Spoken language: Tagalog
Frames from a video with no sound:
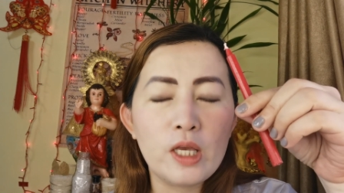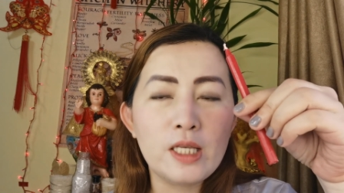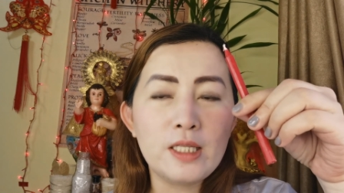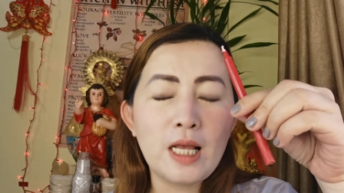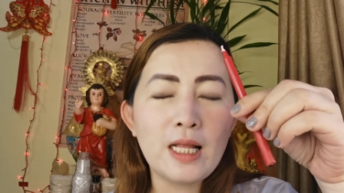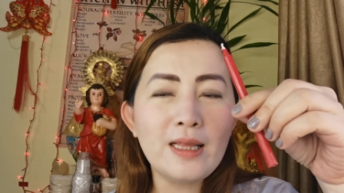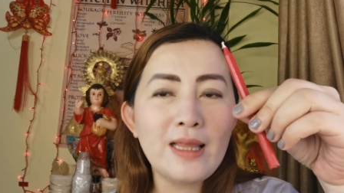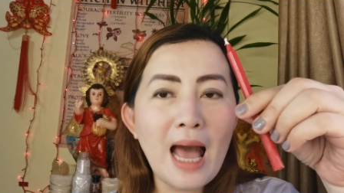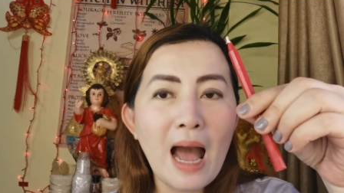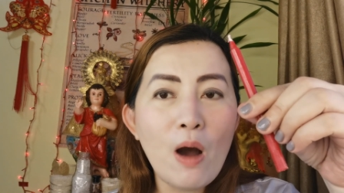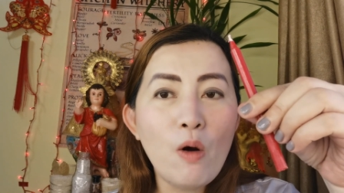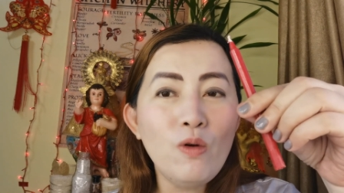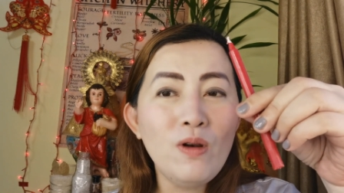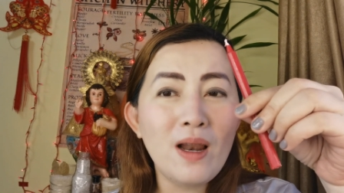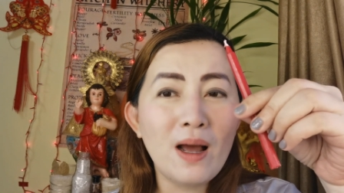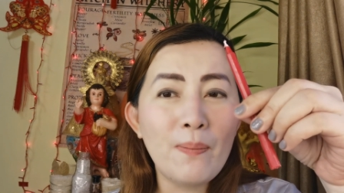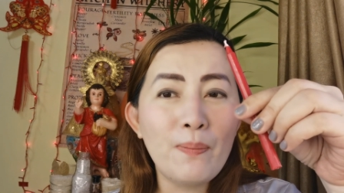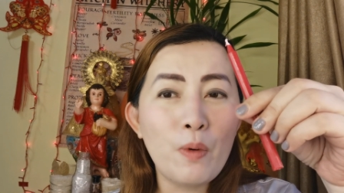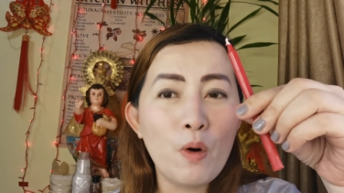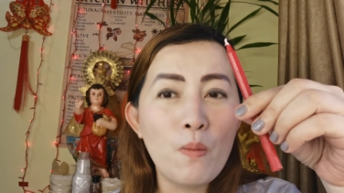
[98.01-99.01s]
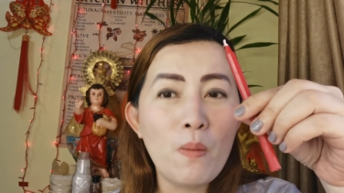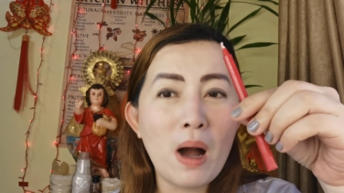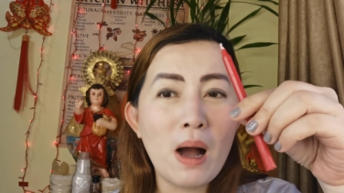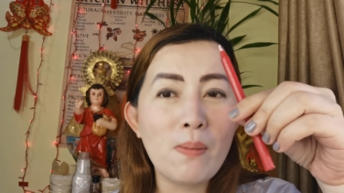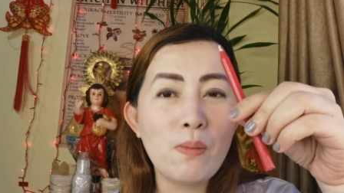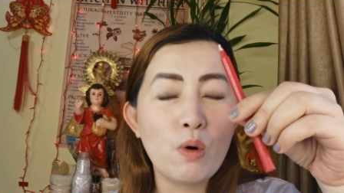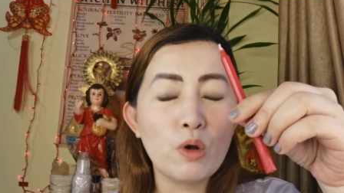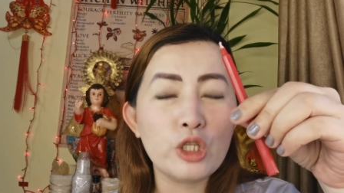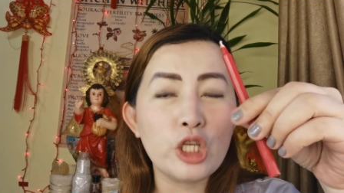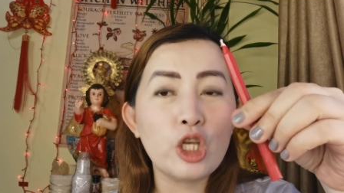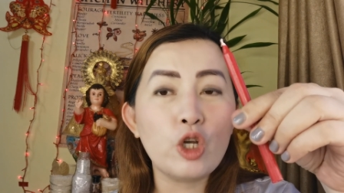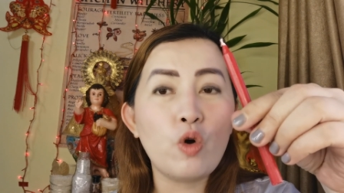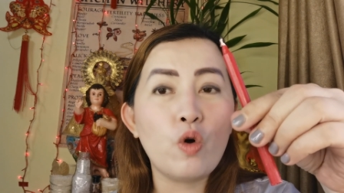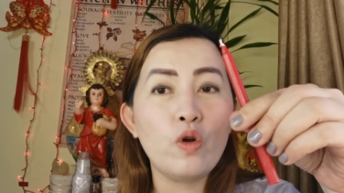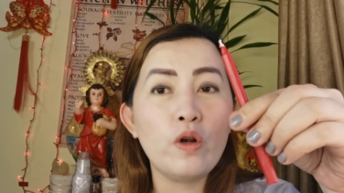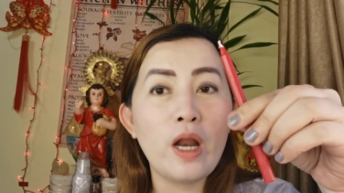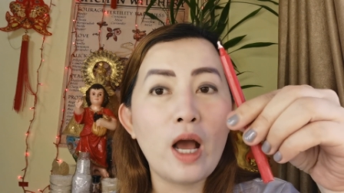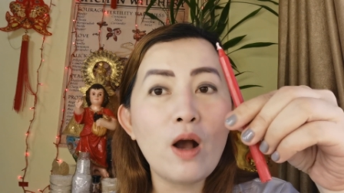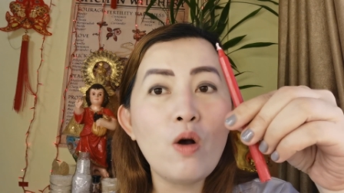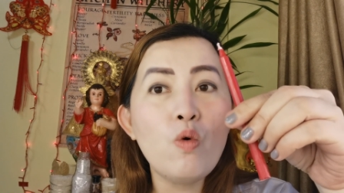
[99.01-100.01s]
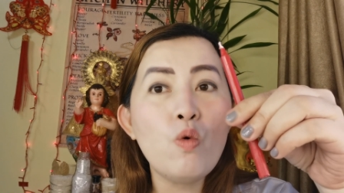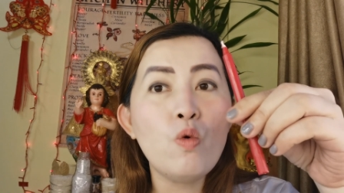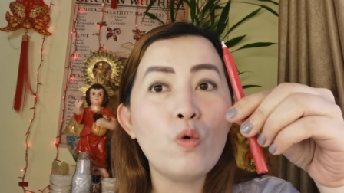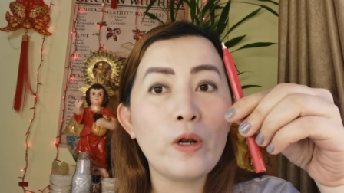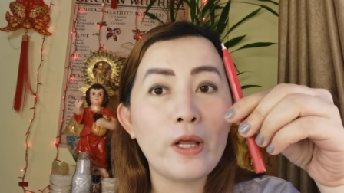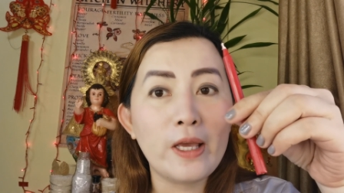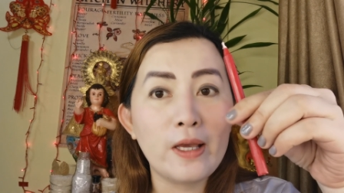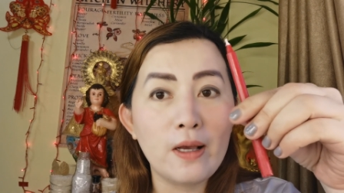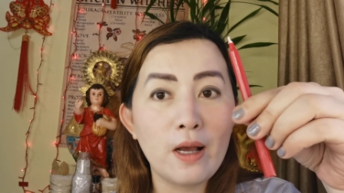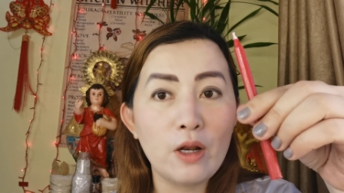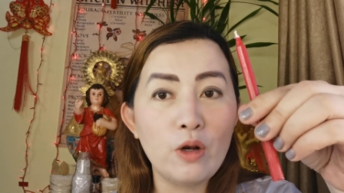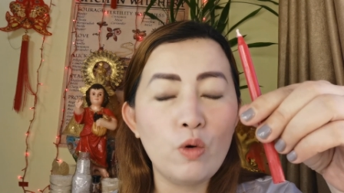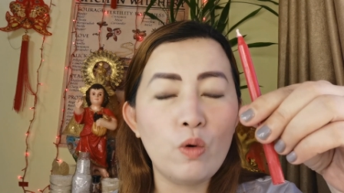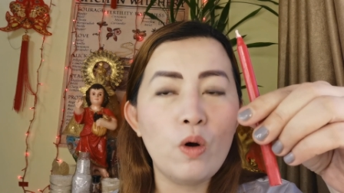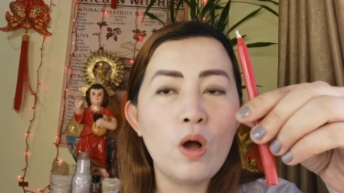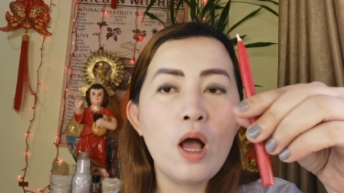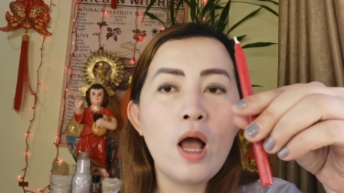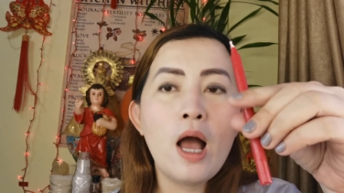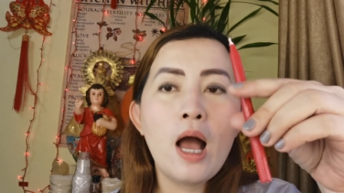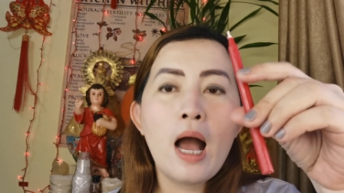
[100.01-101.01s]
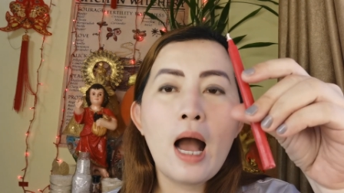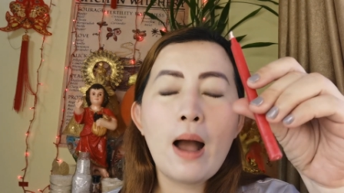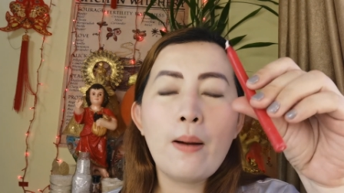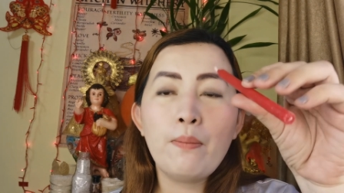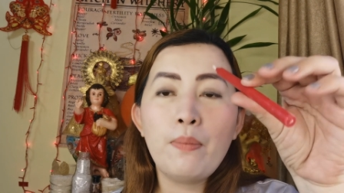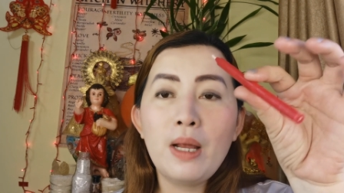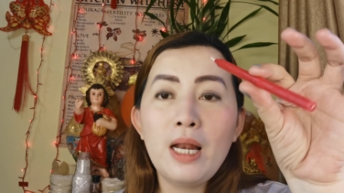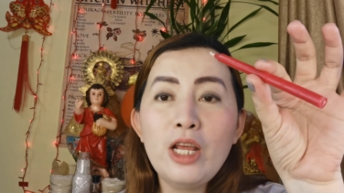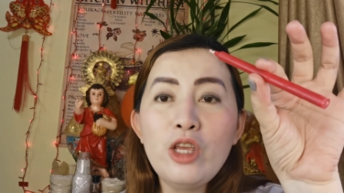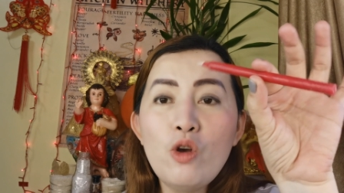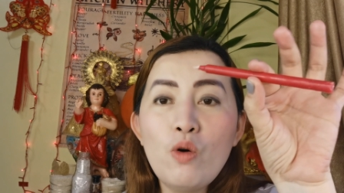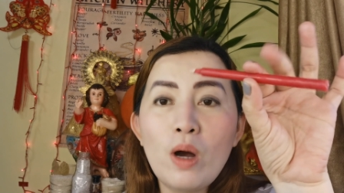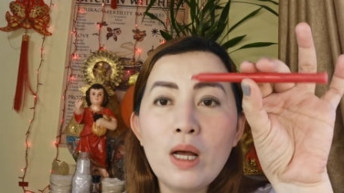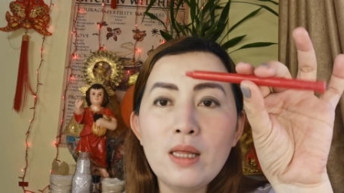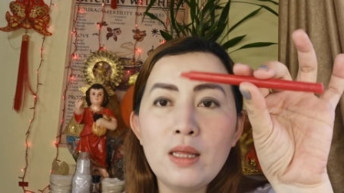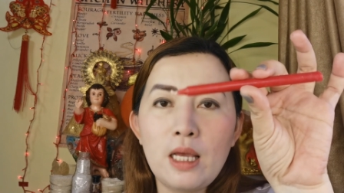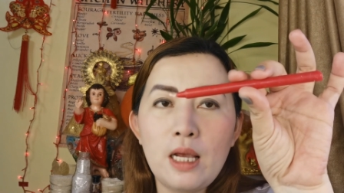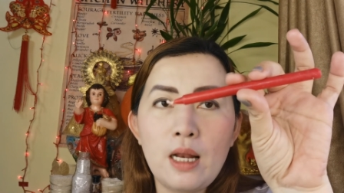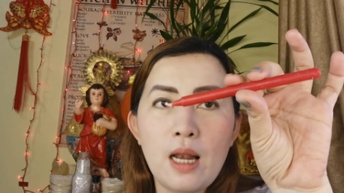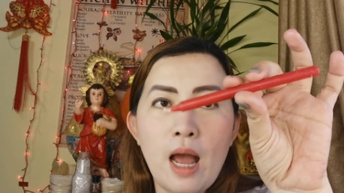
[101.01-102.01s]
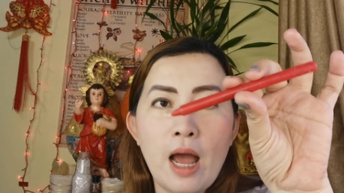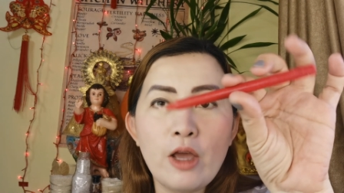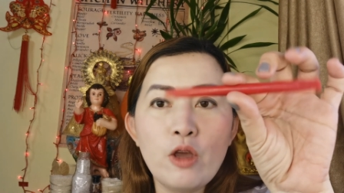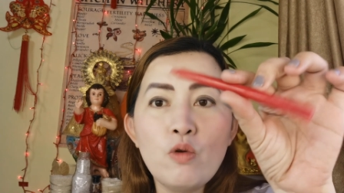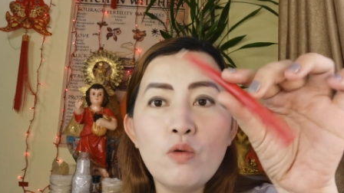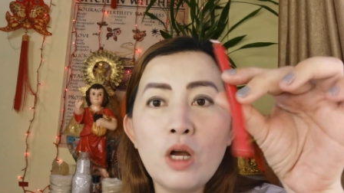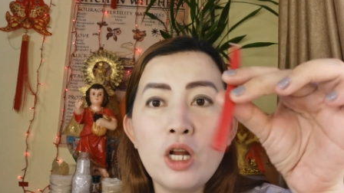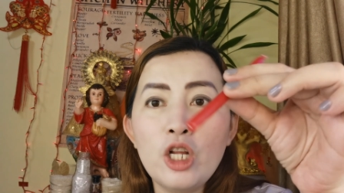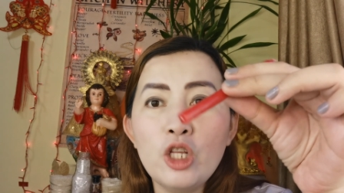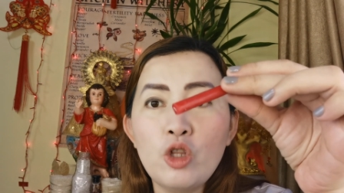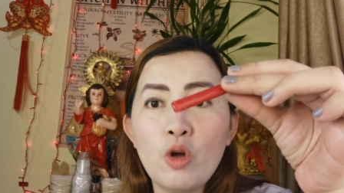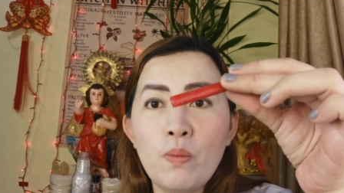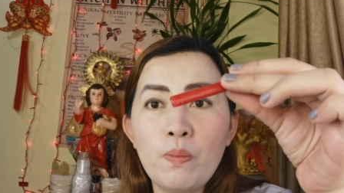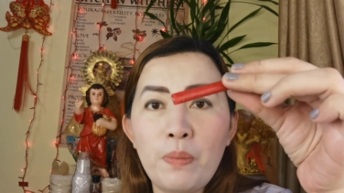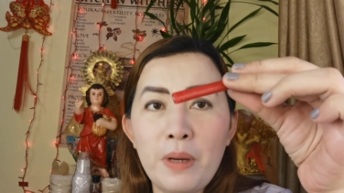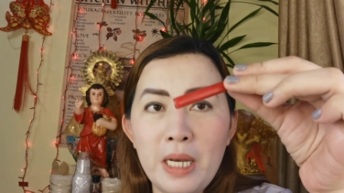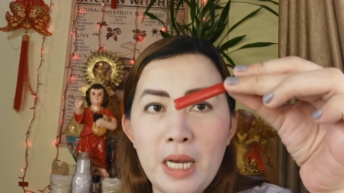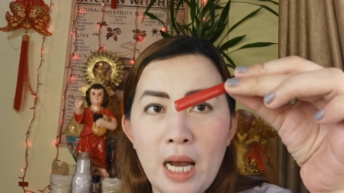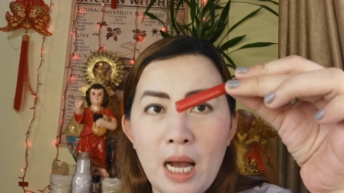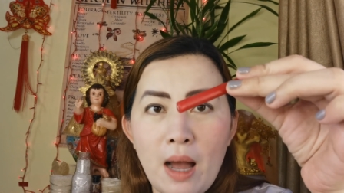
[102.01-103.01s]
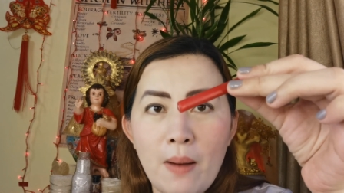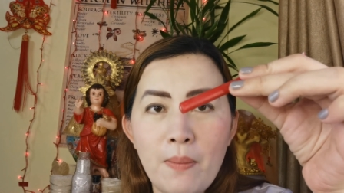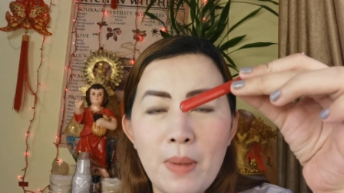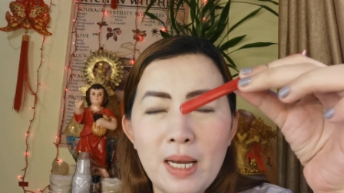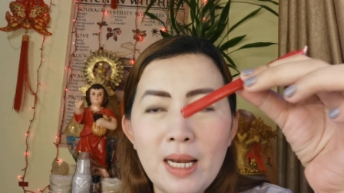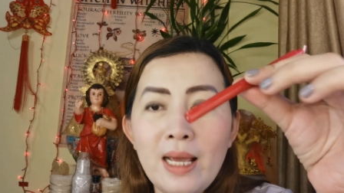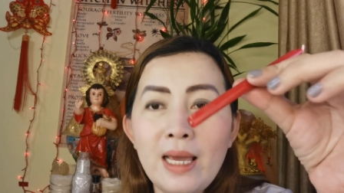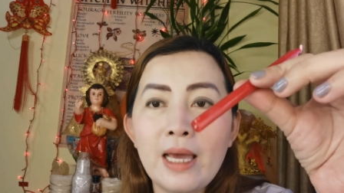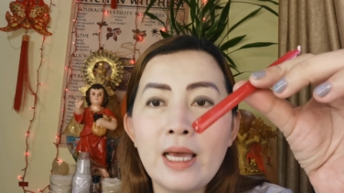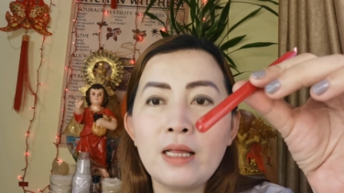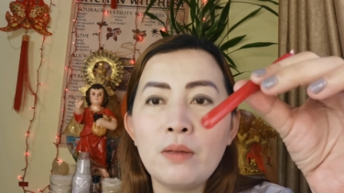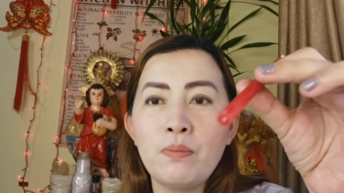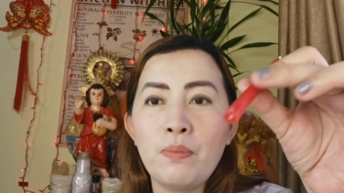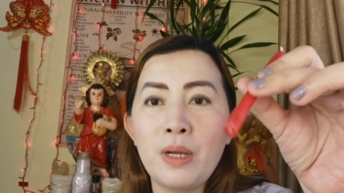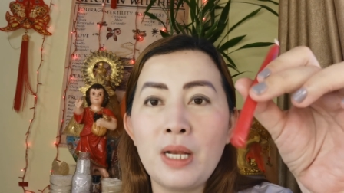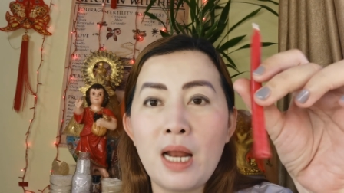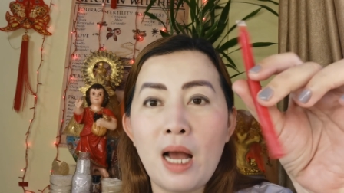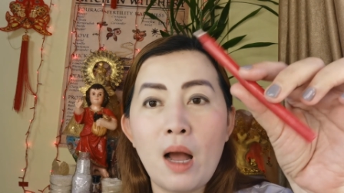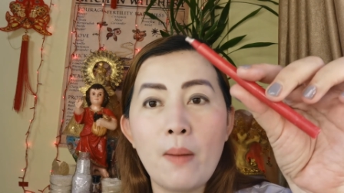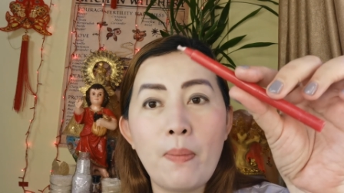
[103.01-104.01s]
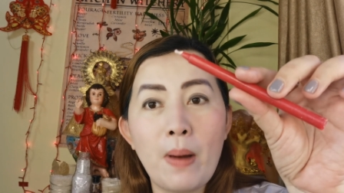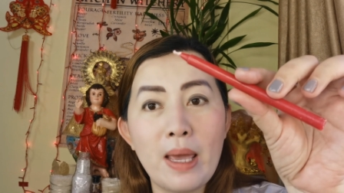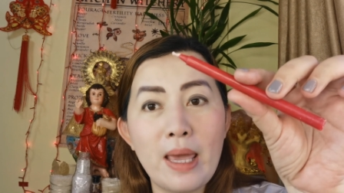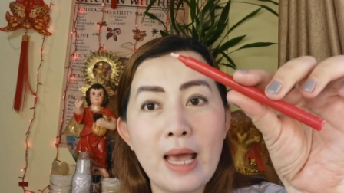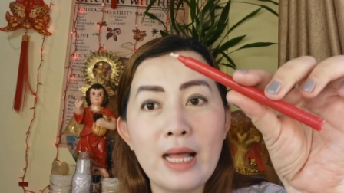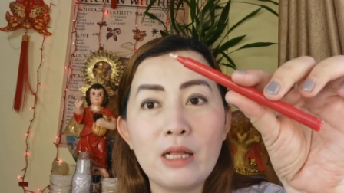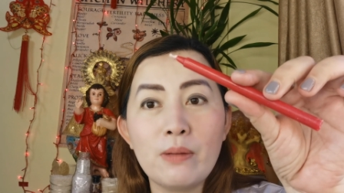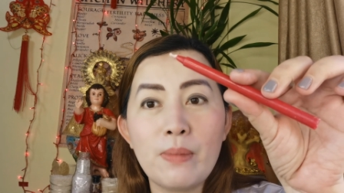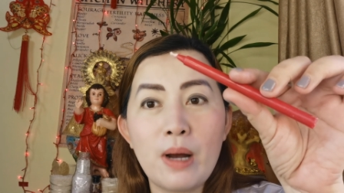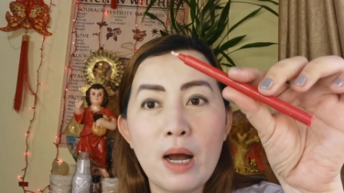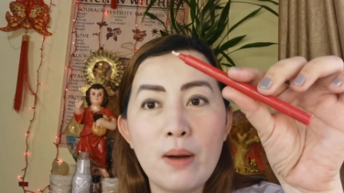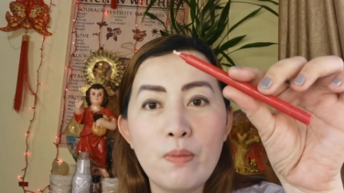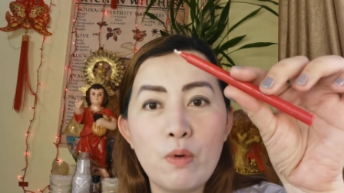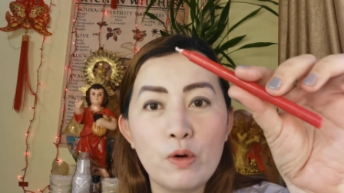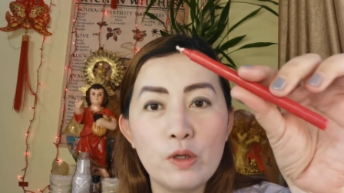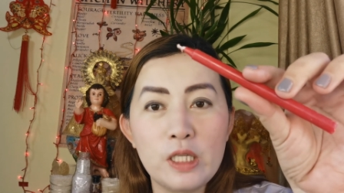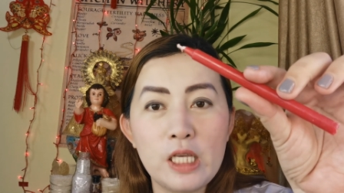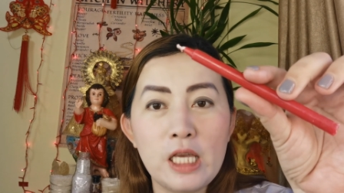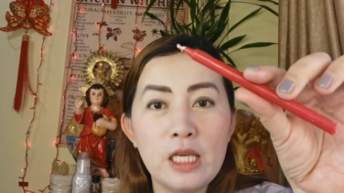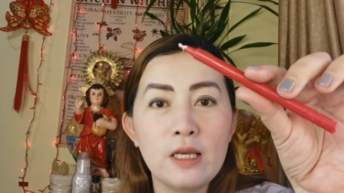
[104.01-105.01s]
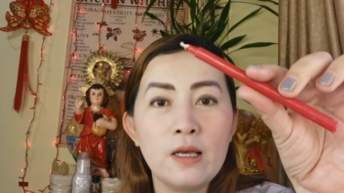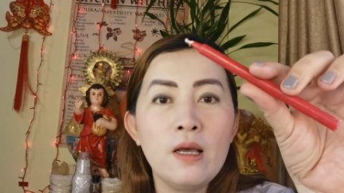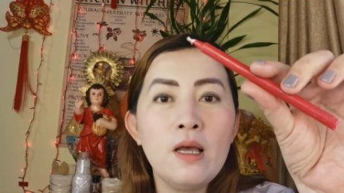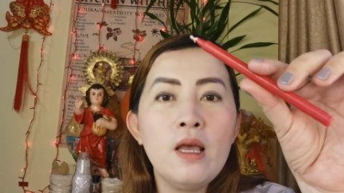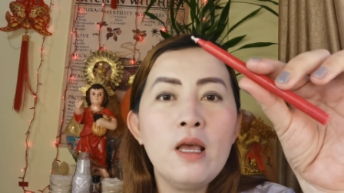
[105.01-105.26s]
Isang dahon lang po mga bossing ko ng oregano ang bili nyo kandila, yung ganitong pinakamaliit, pinakapayat mga bossing.